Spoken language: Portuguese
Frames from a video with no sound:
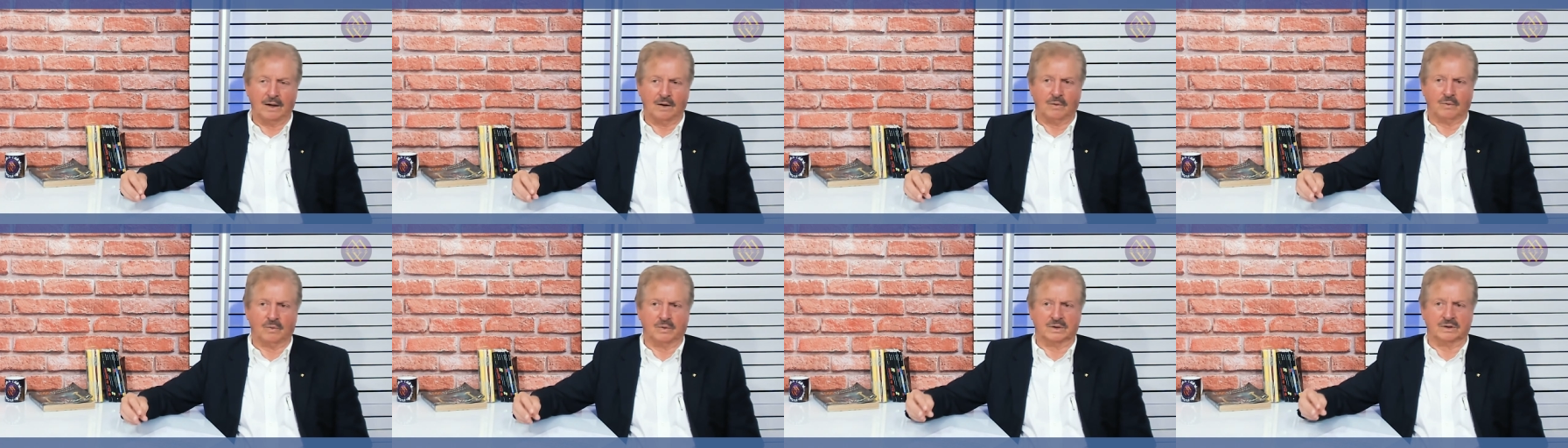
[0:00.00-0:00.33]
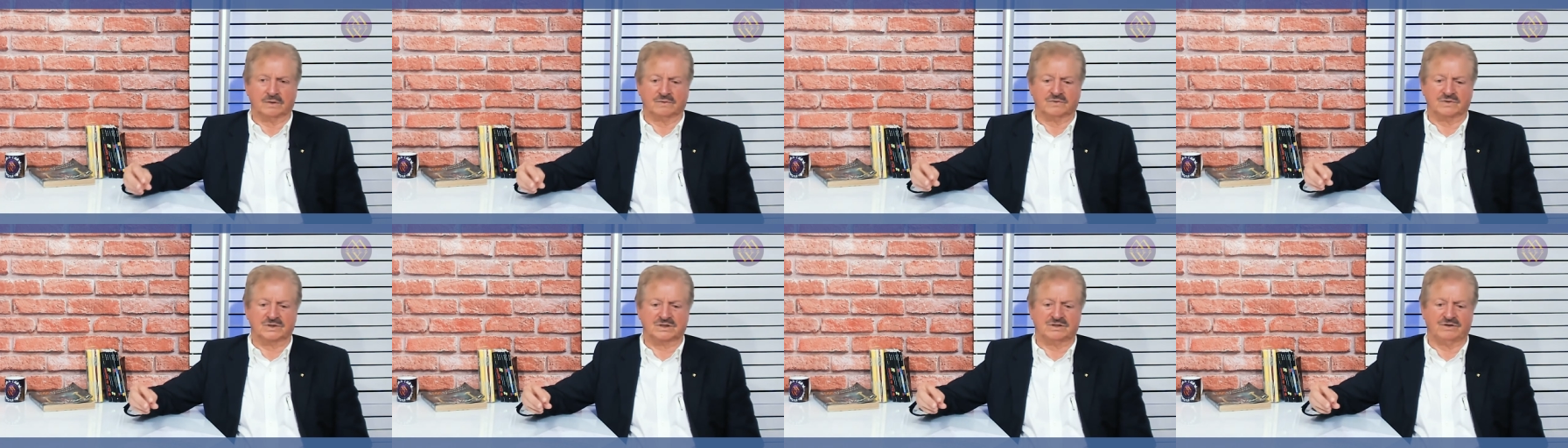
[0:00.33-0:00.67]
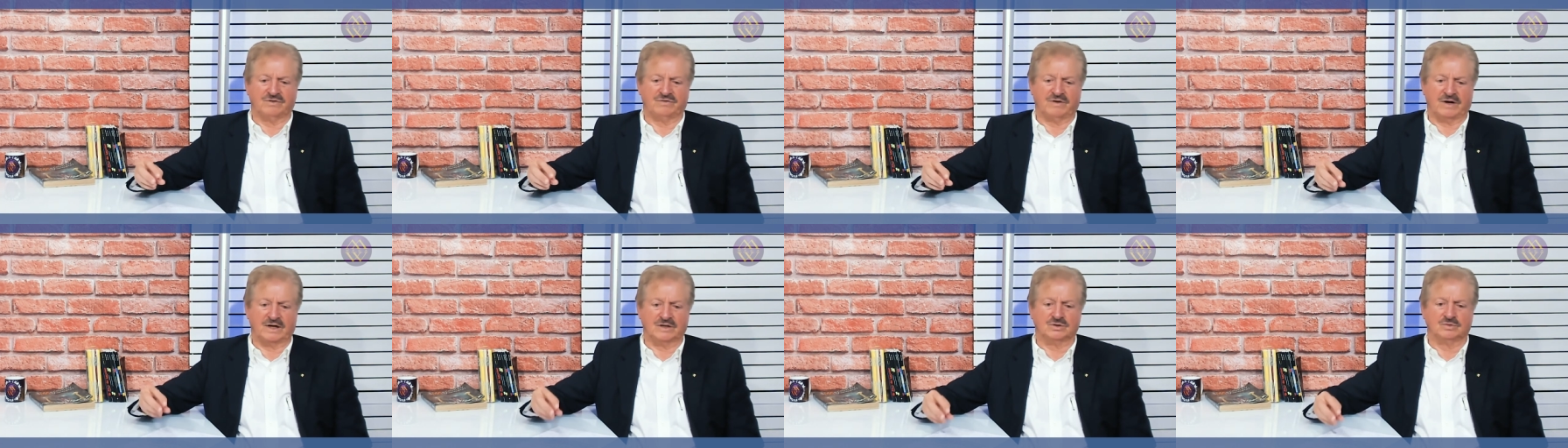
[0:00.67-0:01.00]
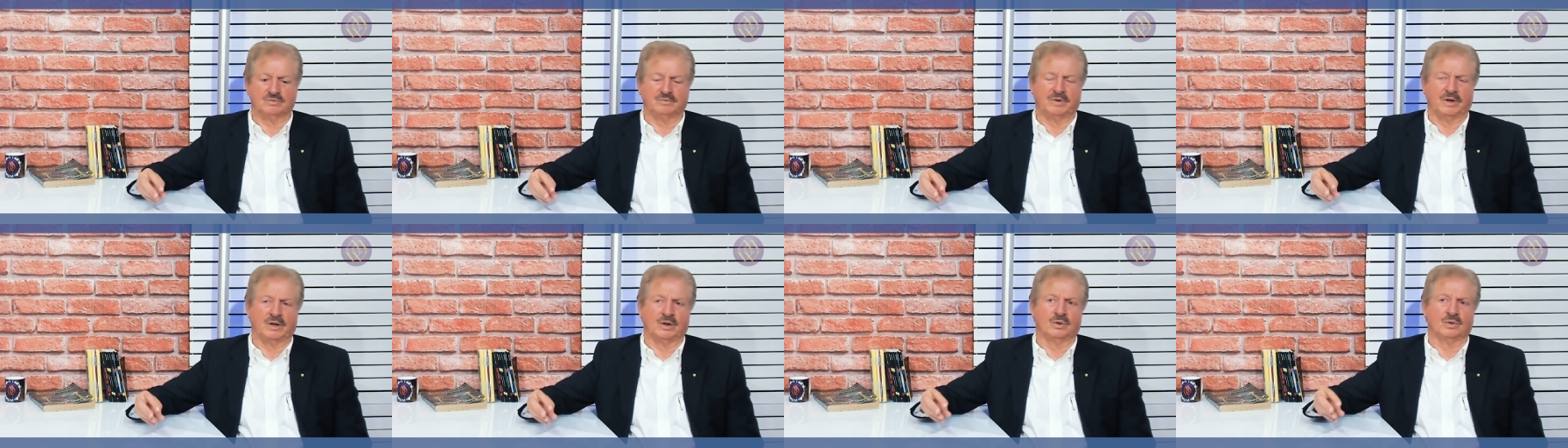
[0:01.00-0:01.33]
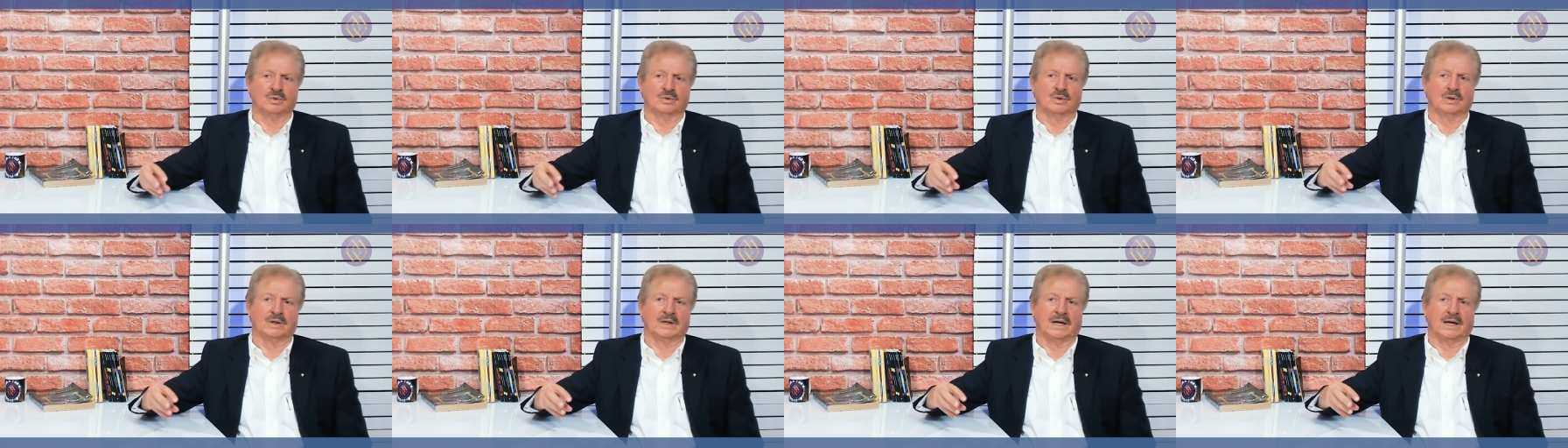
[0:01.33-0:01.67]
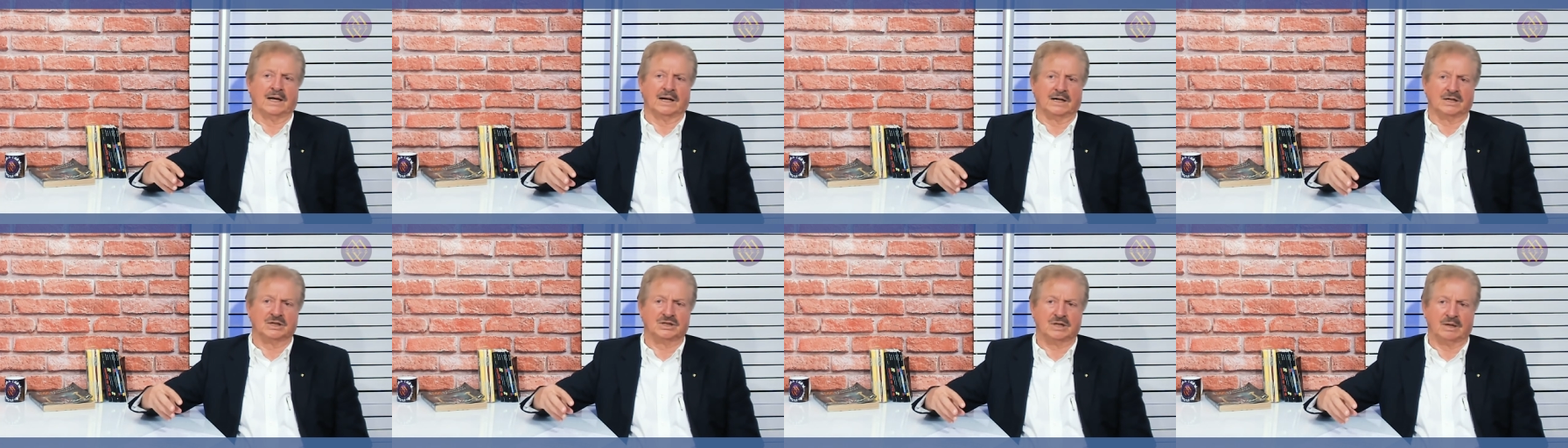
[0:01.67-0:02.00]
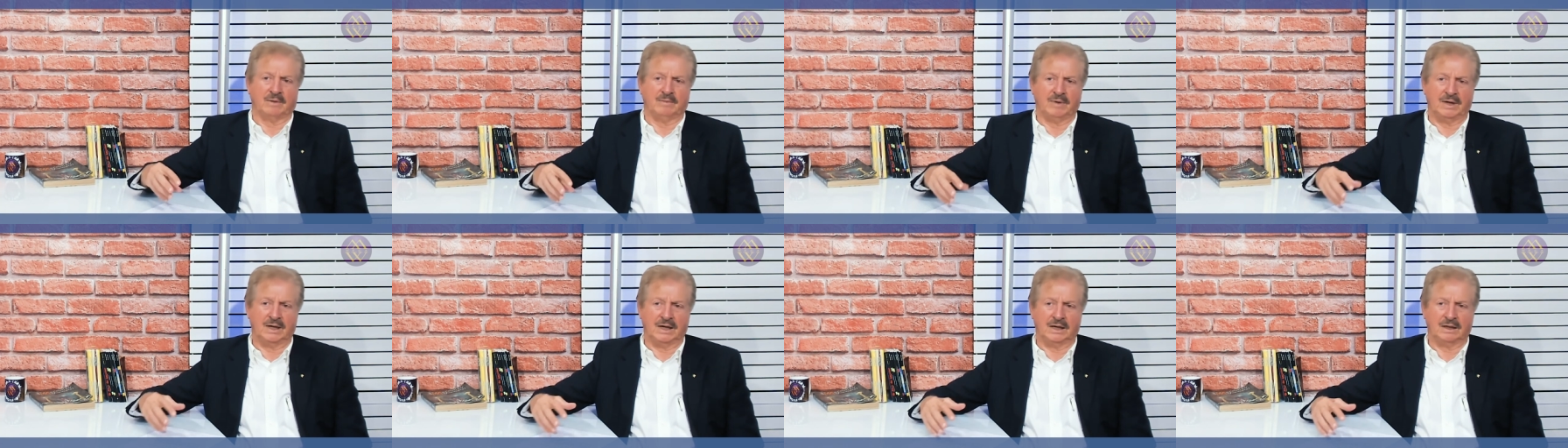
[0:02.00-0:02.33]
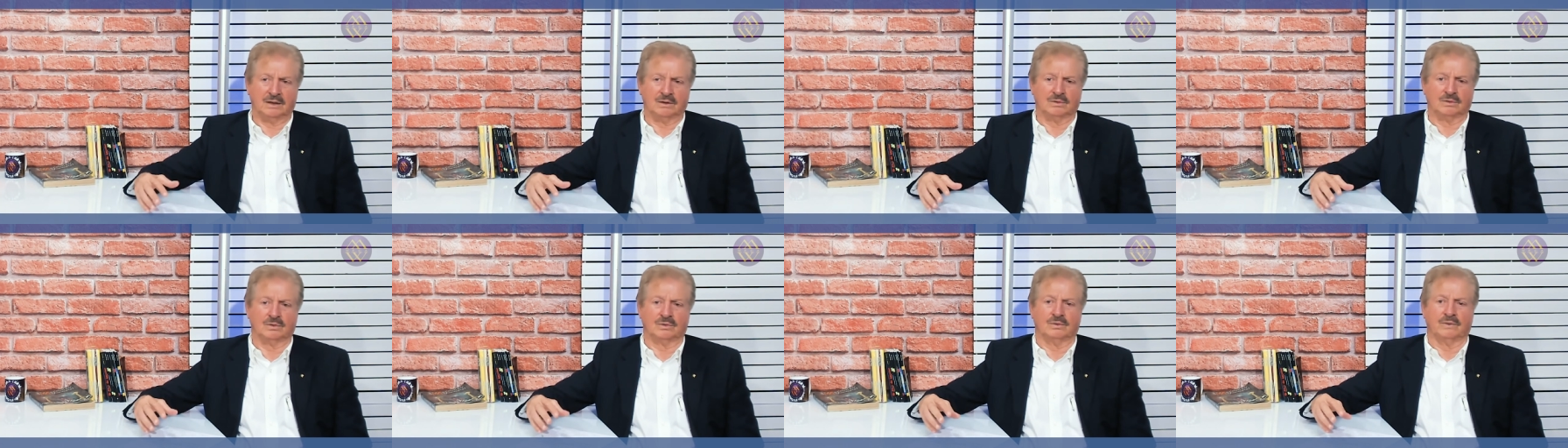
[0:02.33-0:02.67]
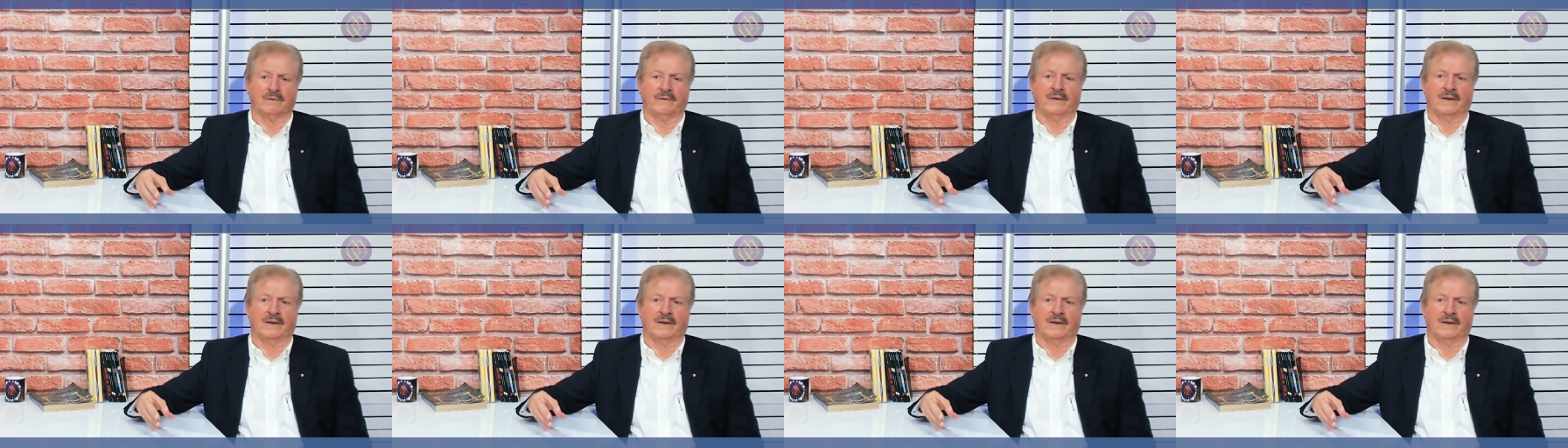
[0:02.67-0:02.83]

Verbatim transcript: quando você faz um período de relaxamento,